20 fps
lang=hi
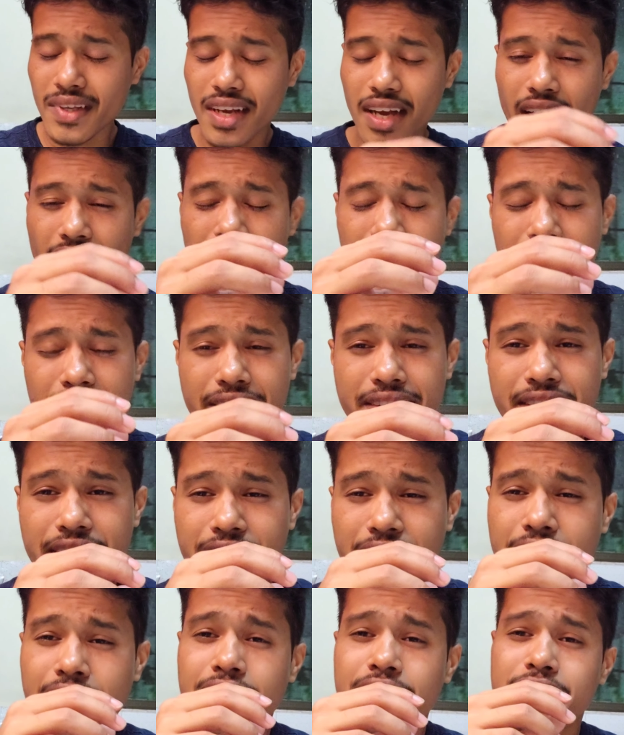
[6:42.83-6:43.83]
है एंड
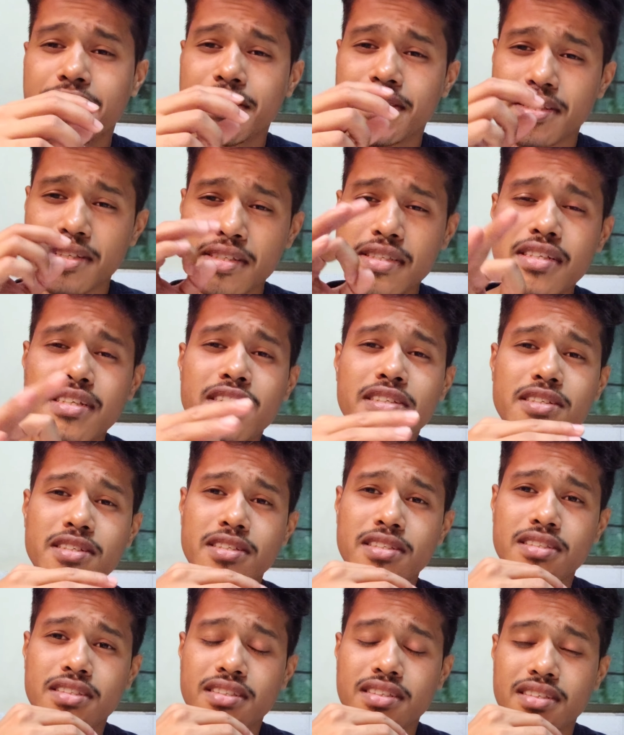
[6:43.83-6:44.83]
तीसरी
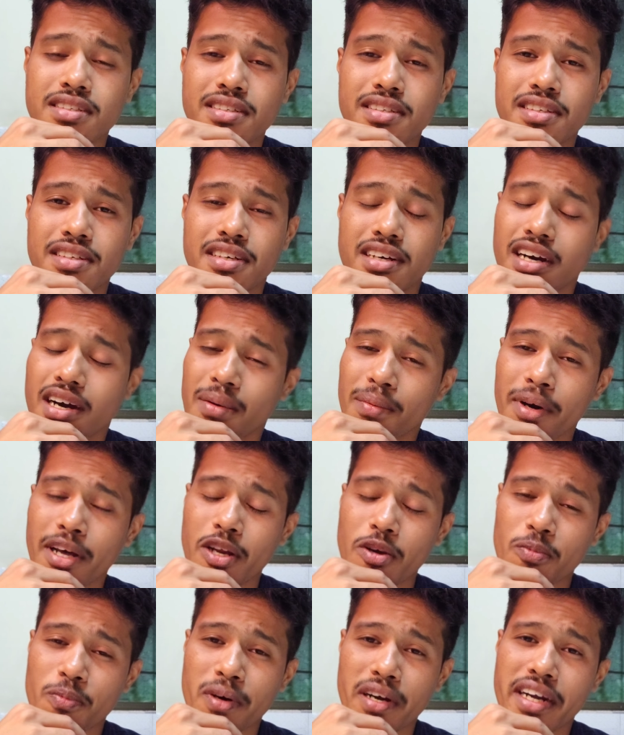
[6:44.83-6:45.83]
चीज़
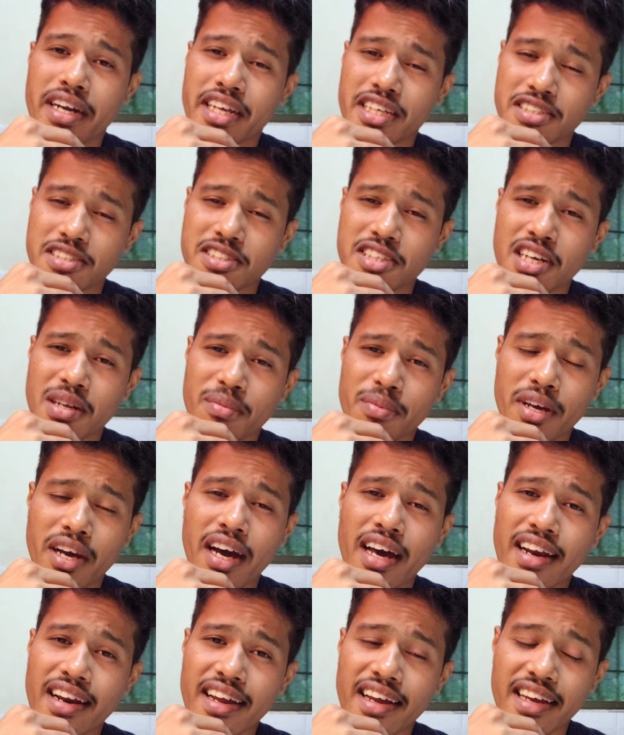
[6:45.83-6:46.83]
हमारे ऊपर टेंशन अभी
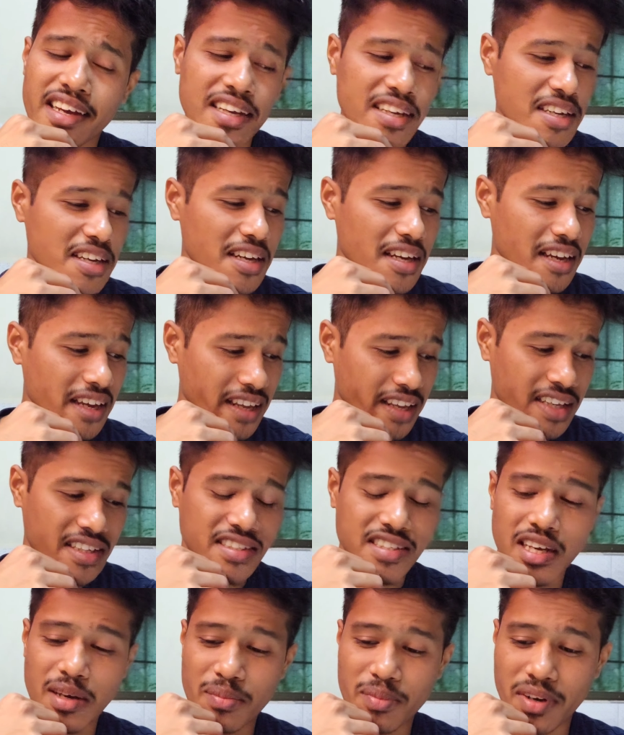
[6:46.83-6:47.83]
आ रहा है
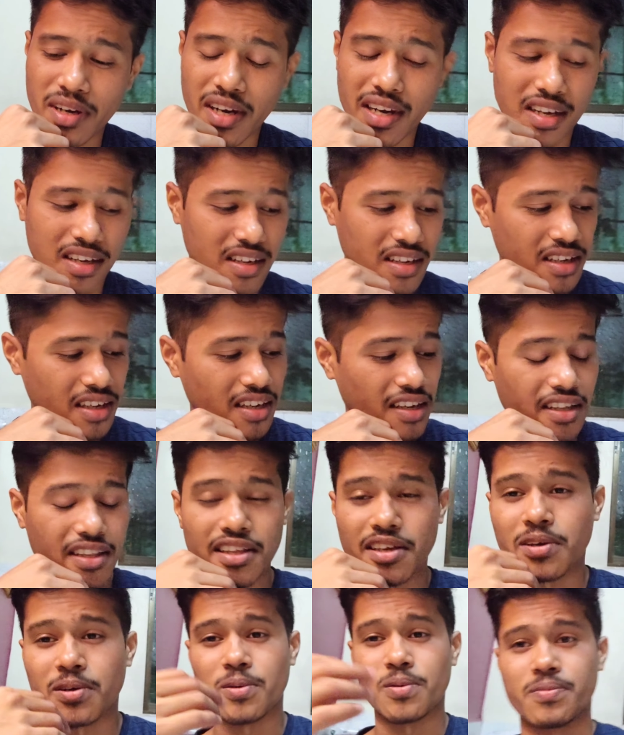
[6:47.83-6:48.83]
एग्ज़ाम का
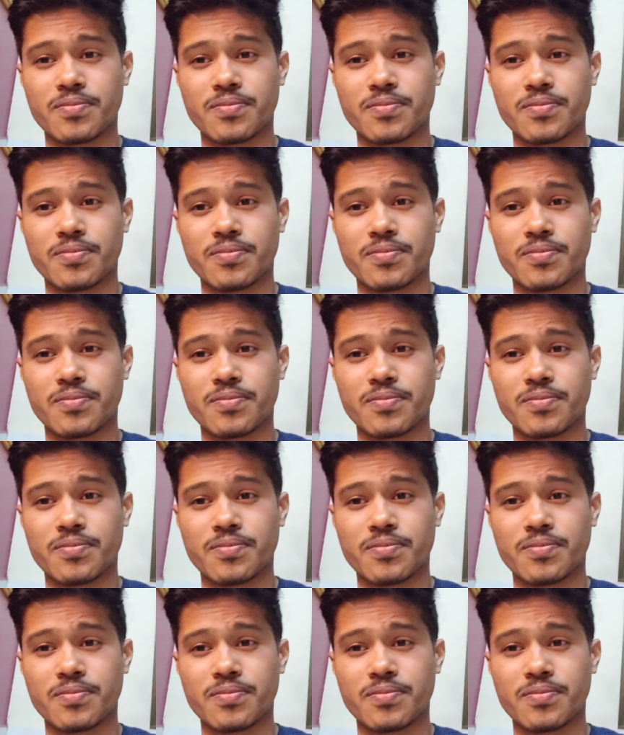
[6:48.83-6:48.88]
देखो